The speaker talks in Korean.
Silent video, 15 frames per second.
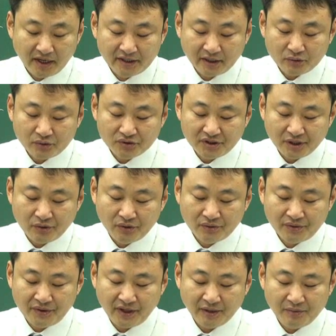해당 토지의
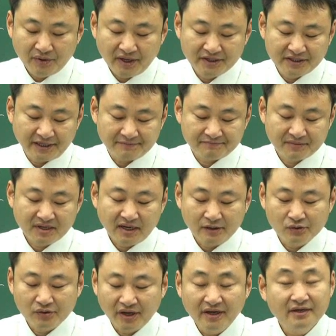소유권을 회복한 자,
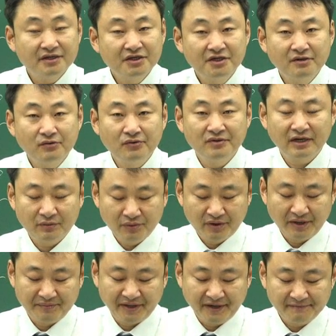가로속에 실소유자를
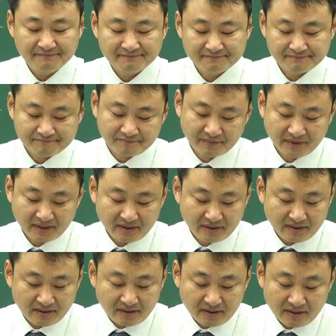표현합니다.
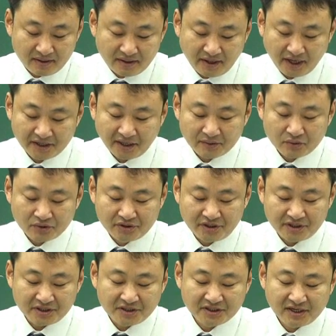해당
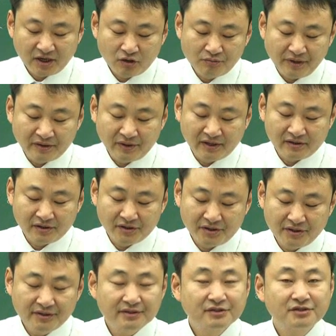토지를 시가로 매도할
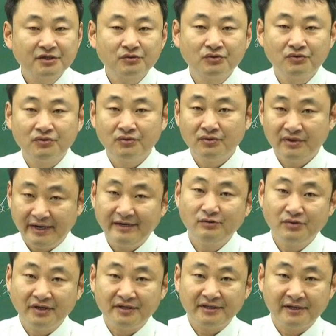것을 청구할
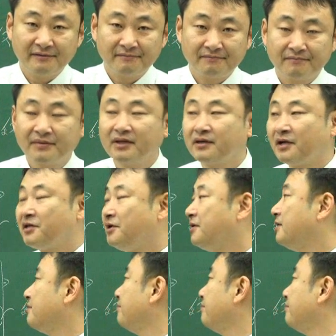수 있다. 그래서